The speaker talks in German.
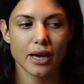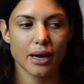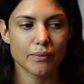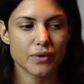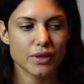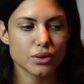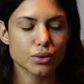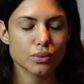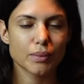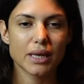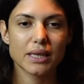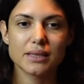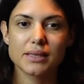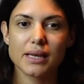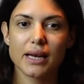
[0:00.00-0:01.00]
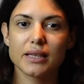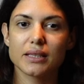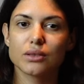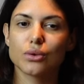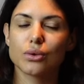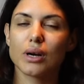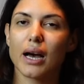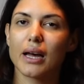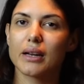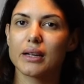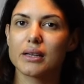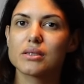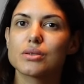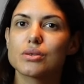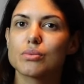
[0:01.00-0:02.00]
habe versucht, meine Zeichnungen
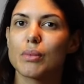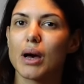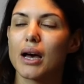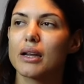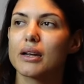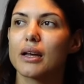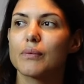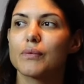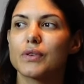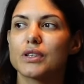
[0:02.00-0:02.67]
anders zu machen, habe